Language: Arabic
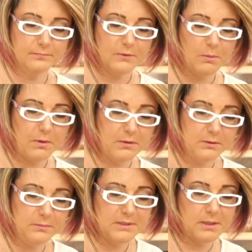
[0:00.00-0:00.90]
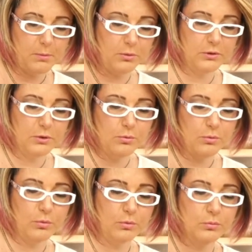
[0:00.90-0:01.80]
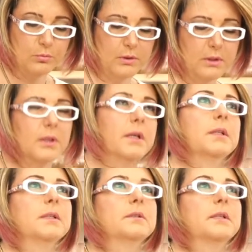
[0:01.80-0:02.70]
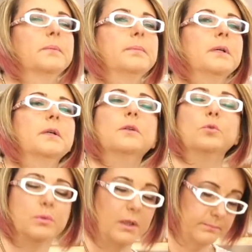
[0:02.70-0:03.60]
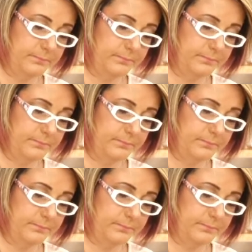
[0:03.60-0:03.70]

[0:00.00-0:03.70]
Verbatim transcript: طماطم زي ما قلت لكم وكانت جبنه جوده